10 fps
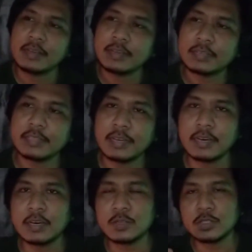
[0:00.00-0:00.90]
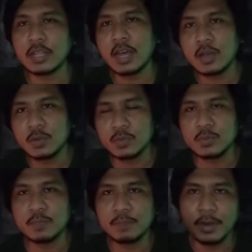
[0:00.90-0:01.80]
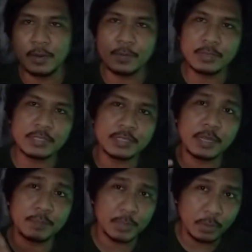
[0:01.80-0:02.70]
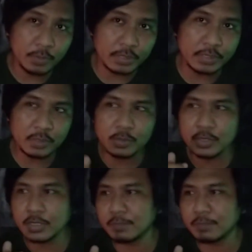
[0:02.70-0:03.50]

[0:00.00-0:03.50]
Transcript: kita harus tahu bahwa setiap teori itu